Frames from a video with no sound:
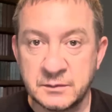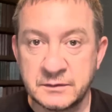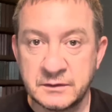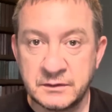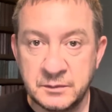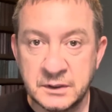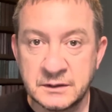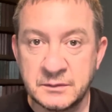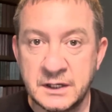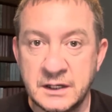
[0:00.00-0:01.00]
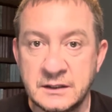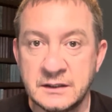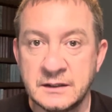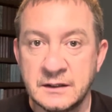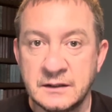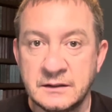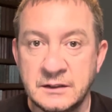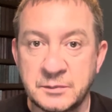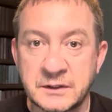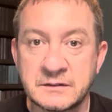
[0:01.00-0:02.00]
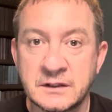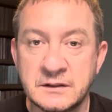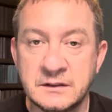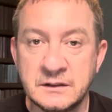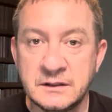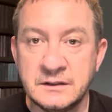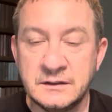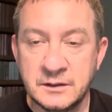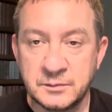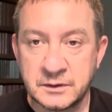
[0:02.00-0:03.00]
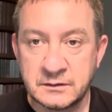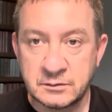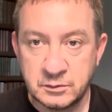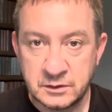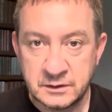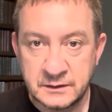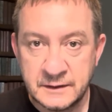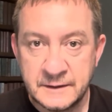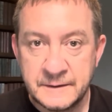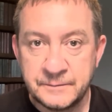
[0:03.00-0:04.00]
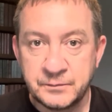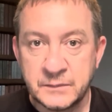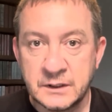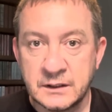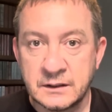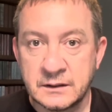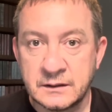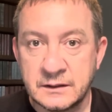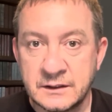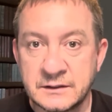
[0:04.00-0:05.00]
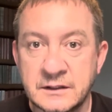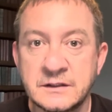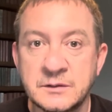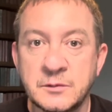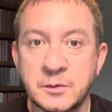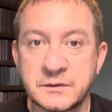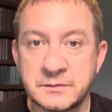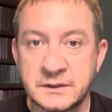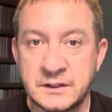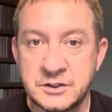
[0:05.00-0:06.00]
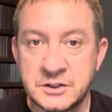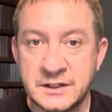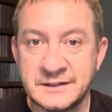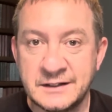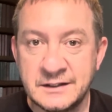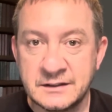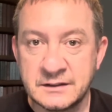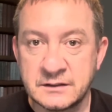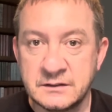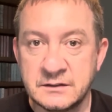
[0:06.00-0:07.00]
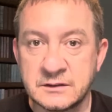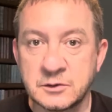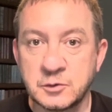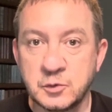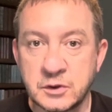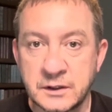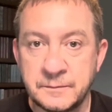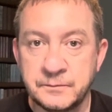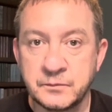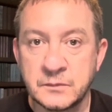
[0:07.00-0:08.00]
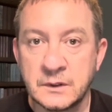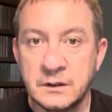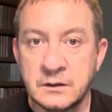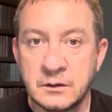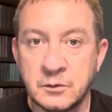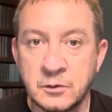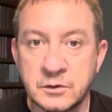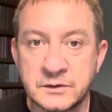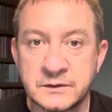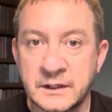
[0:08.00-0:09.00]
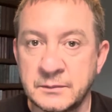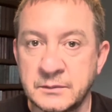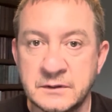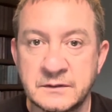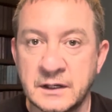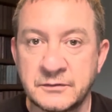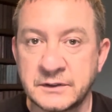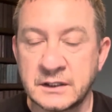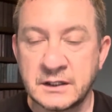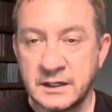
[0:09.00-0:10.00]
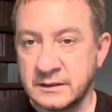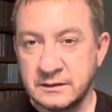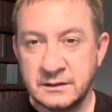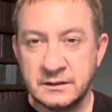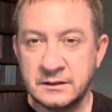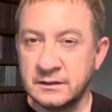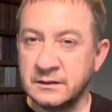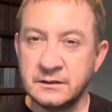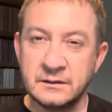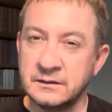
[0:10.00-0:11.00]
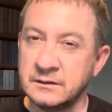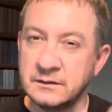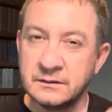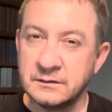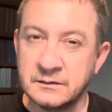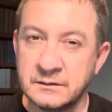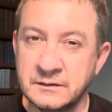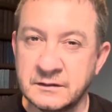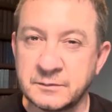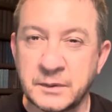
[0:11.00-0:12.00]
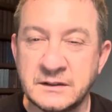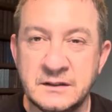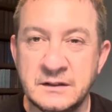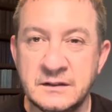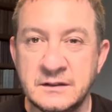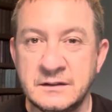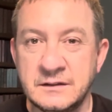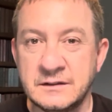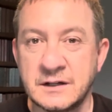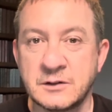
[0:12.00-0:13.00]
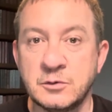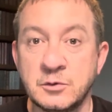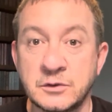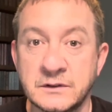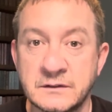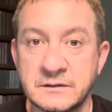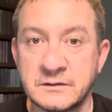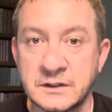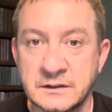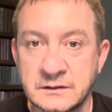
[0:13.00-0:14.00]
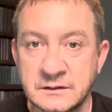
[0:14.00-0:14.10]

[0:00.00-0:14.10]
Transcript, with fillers: современном рейхе не происходило и не происходит. Э, это коренным образом отличает рейх от диктатуры, э, от там, не знаю, автократии, деспотии и как угодно называйте,